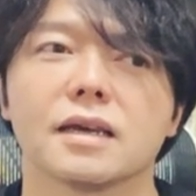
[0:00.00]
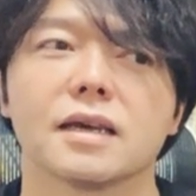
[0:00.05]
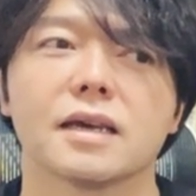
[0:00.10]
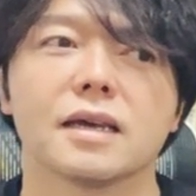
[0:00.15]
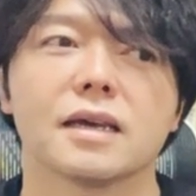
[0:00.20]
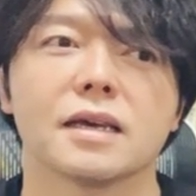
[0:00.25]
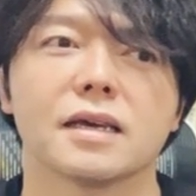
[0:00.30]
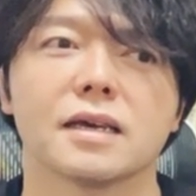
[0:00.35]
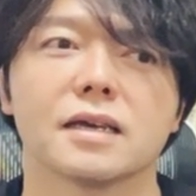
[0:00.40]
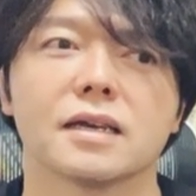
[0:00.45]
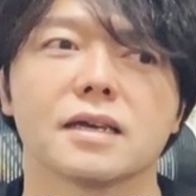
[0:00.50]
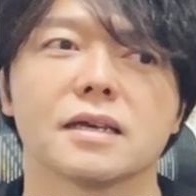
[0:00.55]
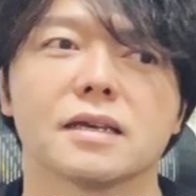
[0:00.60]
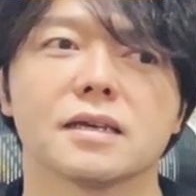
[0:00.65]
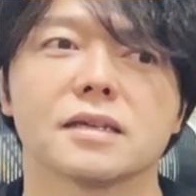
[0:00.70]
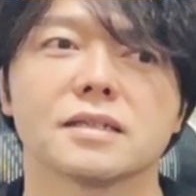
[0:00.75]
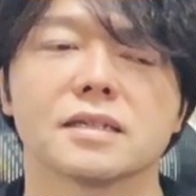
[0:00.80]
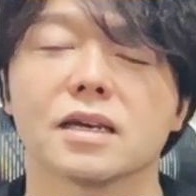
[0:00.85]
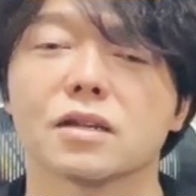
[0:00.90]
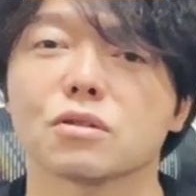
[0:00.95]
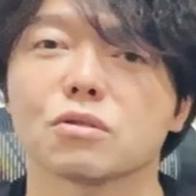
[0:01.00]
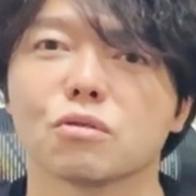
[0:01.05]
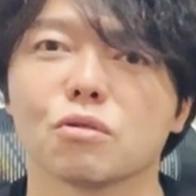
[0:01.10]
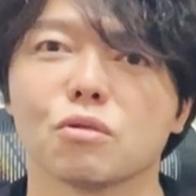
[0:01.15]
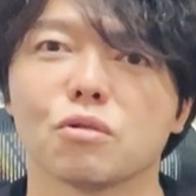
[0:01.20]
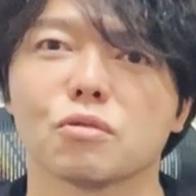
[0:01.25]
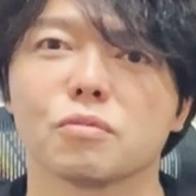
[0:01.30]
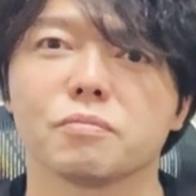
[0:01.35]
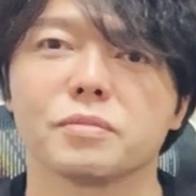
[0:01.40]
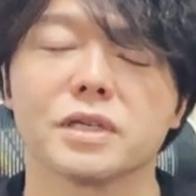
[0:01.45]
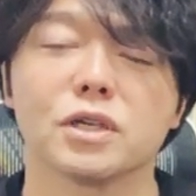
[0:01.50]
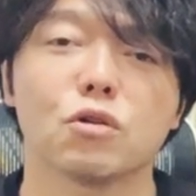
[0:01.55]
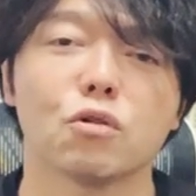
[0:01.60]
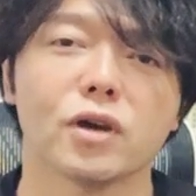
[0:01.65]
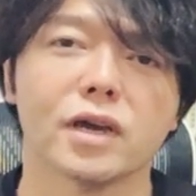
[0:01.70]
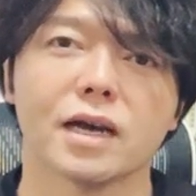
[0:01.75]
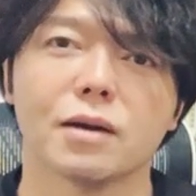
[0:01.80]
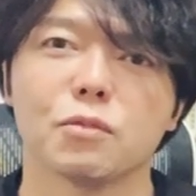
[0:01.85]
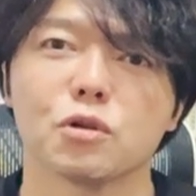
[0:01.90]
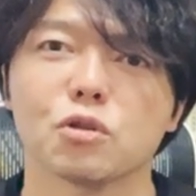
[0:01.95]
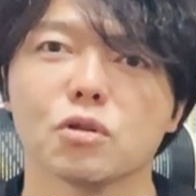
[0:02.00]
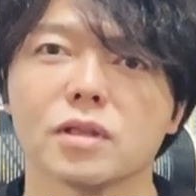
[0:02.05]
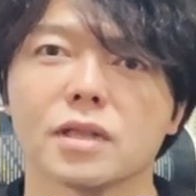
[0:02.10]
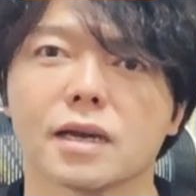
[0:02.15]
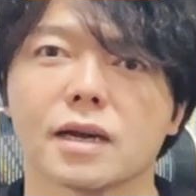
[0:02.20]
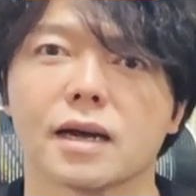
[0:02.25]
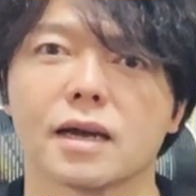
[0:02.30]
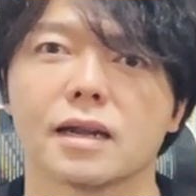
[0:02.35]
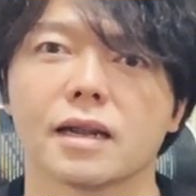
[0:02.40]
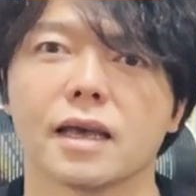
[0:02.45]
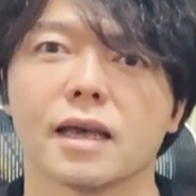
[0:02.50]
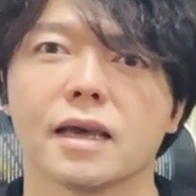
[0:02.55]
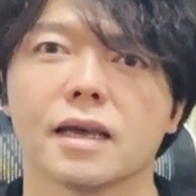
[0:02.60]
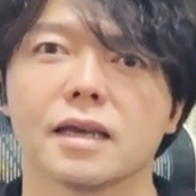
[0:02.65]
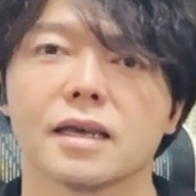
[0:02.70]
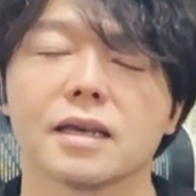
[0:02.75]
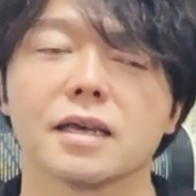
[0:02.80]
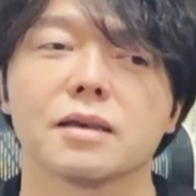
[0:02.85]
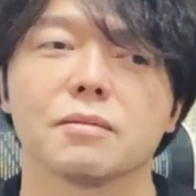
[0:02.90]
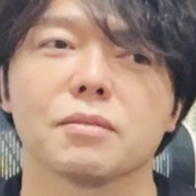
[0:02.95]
えー、ちゃんと美声が戻ってからね